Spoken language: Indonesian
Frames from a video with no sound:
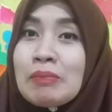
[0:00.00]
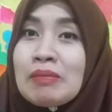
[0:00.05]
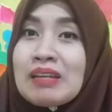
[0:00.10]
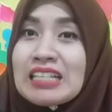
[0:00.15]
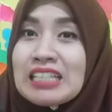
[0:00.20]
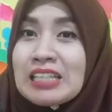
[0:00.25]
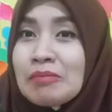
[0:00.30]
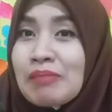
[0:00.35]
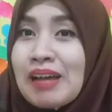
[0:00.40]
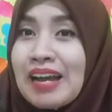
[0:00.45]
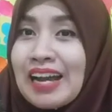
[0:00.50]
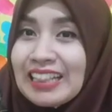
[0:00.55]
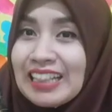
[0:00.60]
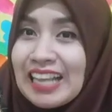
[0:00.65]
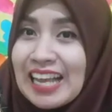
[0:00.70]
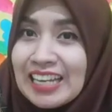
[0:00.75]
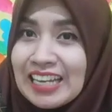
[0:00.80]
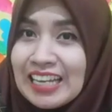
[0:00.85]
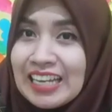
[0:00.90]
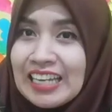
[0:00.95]
lebih
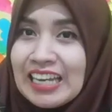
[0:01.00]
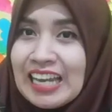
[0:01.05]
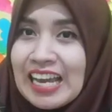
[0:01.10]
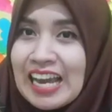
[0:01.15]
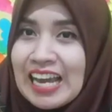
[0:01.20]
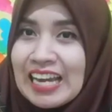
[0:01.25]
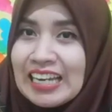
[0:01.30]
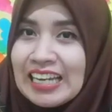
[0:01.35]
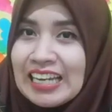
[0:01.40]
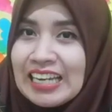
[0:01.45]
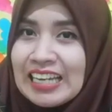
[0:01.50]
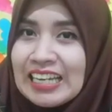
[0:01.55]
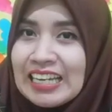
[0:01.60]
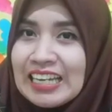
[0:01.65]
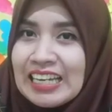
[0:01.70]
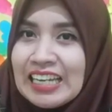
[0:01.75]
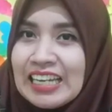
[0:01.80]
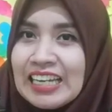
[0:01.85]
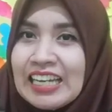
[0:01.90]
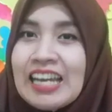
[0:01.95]
bersemangat lagi di hari
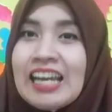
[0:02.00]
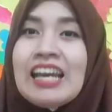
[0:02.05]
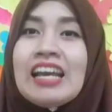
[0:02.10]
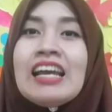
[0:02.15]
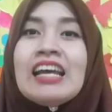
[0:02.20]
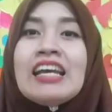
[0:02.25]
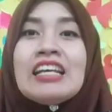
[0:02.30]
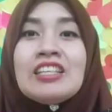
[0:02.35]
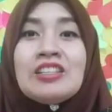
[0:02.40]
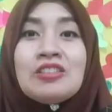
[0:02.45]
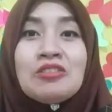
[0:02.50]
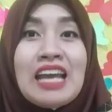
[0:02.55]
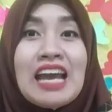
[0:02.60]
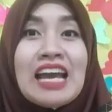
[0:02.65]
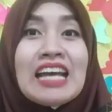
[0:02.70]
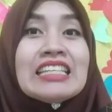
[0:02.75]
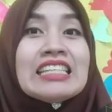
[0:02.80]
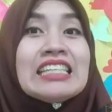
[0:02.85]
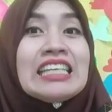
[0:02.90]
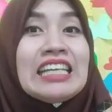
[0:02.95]
ini.
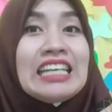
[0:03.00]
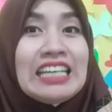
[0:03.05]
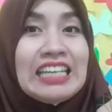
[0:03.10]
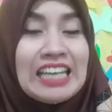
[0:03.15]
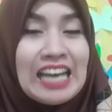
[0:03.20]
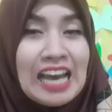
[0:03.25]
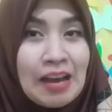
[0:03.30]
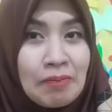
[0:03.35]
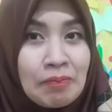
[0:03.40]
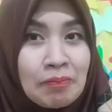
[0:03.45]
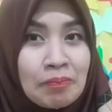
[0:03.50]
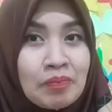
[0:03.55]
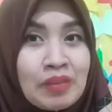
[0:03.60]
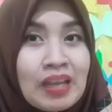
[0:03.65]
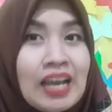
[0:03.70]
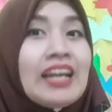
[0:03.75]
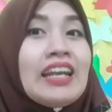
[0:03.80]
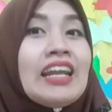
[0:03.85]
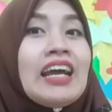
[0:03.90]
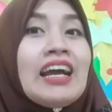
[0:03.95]
Sudah
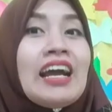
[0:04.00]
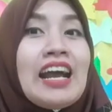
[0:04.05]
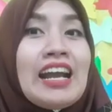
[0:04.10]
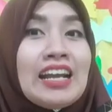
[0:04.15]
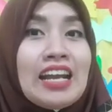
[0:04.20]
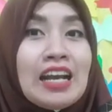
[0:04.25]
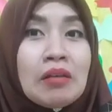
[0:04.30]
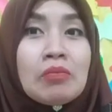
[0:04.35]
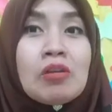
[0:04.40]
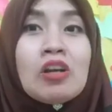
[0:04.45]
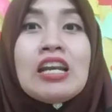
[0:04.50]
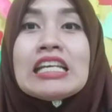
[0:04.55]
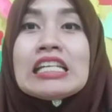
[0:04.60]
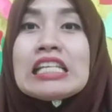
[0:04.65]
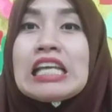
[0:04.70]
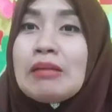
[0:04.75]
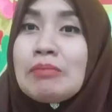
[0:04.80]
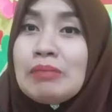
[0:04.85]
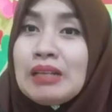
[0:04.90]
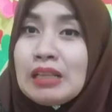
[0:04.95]
siap? Anak-anak boleh
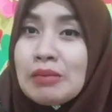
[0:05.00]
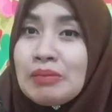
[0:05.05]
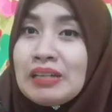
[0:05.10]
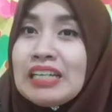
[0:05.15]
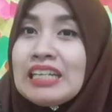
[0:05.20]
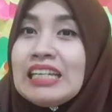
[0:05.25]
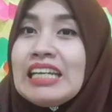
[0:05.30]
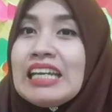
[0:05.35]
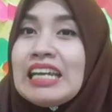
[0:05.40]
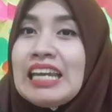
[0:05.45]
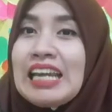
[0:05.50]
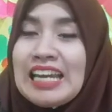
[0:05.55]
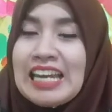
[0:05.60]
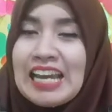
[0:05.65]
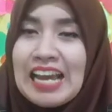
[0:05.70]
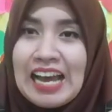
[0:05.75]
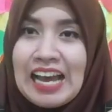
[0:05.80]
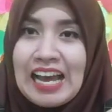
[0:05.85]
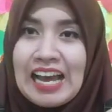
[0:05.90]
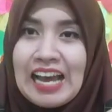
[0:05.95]
sambil
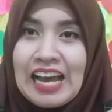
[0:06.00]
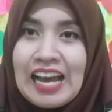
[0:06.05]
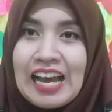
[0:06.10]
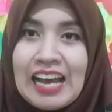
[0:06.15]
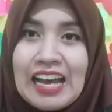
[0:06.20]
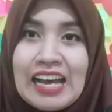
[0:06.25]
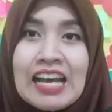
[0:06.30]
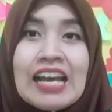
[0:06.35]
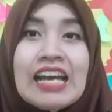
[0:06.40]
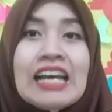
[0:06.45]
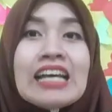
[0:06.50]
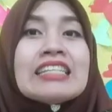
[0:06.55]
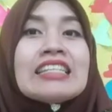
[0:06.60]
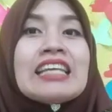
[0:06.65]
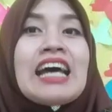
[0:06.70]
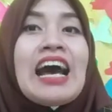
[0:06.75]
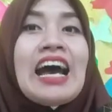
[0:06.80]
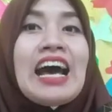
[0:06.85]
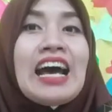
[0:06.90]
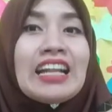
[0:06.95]
berdiri ya.
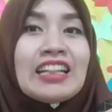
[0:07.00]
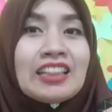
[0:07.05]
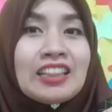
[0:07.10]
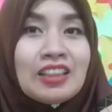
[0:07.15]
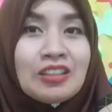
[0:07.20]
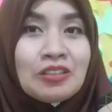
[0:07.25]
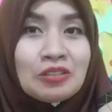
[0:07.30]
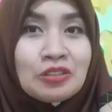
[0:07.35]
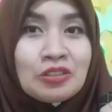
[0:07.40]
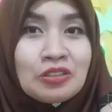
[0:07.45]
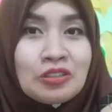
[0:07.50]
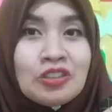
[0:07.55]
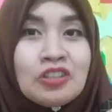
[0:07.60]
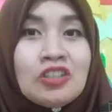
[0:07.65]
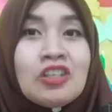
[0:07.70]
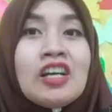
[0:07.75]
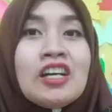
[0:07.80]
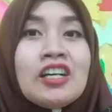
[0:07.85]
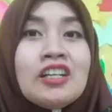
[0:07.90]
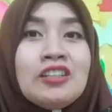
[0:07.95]
Satu,
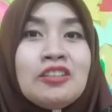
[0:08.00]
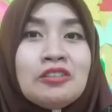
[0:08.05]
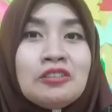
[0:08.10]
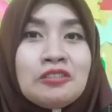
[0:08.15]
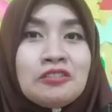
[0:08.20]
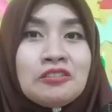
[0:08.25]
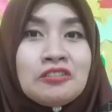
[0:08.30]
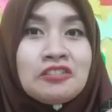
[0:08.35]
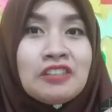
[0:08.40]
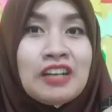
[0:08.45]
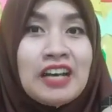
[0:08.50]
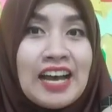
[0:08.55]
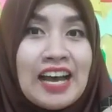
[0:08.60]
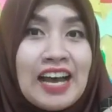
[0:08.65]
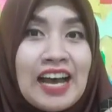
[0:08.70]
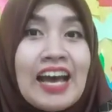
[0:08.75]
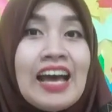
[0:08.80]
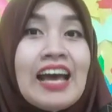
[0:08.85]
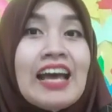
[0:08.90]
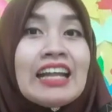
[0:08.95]
dua,
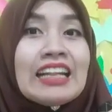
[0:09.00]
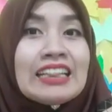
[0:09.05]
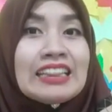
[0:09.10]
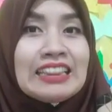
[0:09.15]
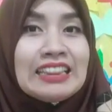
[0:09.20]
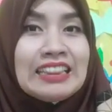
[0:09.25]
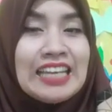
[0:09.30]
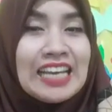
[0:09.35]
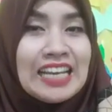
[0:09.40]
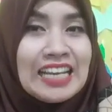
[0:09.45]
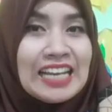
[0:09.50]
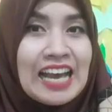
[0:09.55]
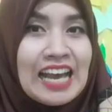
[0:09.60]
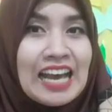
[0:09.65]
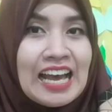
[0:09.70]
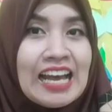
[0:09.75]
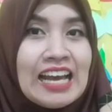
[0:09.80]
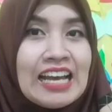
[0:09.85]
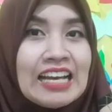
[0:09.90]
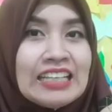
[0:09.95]

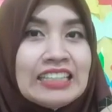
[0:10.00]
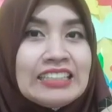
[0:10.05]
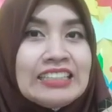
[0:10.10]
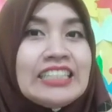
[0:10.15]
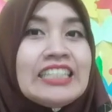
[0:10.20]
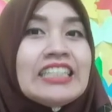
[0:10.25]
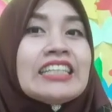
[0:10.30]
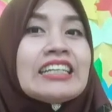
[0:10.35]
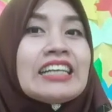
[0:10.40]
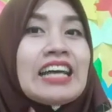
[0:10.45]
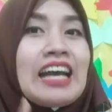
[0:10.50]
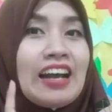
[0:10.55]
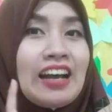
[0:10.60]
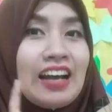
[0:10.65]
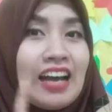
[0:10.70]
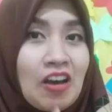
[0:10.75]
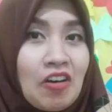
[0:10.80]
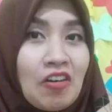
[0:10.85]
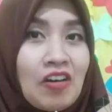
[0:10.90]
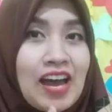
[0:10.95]
tiga. Jika
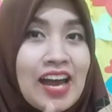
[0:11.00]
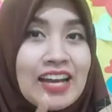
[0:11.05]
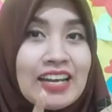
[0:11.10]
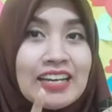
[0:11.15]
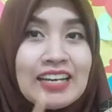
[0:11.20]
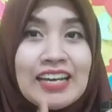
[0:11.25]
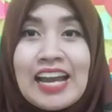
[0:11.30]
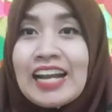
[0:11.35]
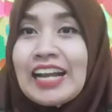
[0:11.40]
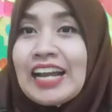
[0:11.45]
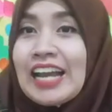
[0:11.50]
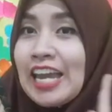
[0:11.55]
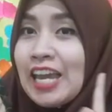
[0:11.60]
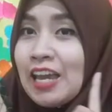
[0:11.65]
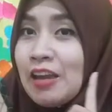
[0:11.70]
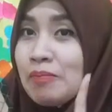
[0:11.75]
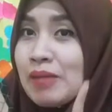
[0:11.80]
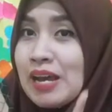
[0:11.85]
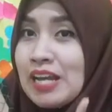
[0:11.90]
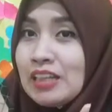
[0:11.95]
kau anak
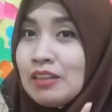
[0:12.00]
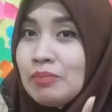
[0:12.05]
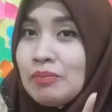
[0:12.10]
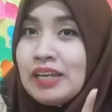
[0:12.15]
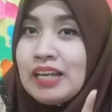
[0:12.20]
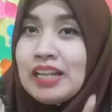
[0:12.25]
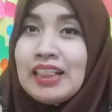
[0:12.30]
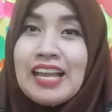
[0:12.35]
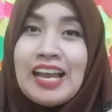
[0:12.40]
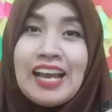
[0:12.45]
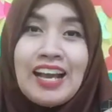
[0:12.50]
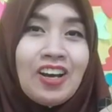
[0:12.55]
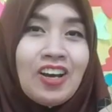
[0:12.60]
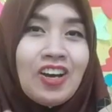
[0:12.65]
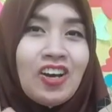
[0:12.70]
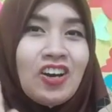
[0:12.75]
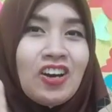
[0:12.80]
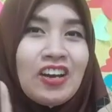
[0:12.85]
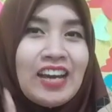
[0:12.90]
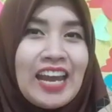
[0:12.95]
hebat bilang
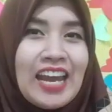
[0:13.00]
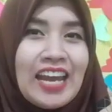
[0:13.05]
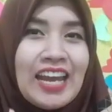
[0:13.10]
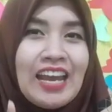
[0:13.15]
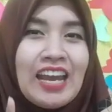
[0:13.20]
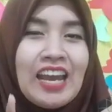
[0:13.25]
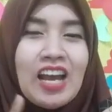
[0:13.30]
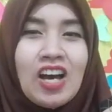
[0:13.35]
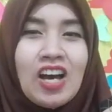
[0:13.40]
hore